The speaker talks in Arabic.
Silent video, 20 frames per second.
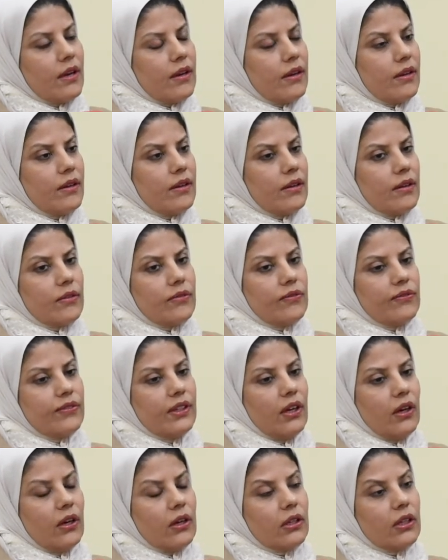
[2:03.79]
آه،
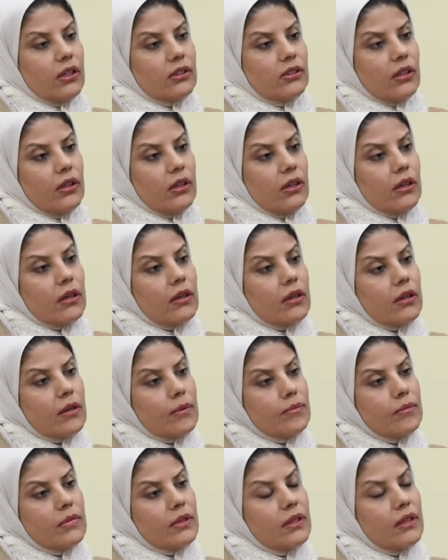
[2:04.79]
في حالات
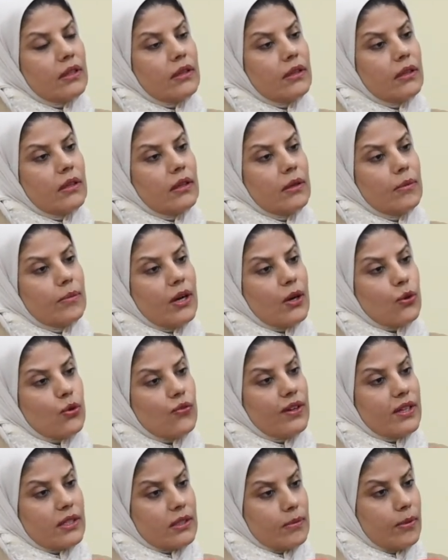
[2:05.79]
العقم
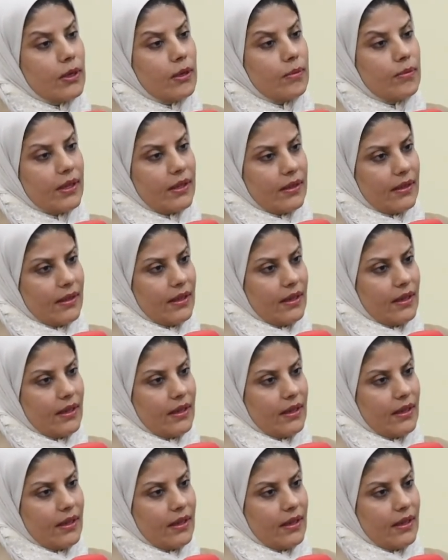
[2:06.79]
المعروف اسبابها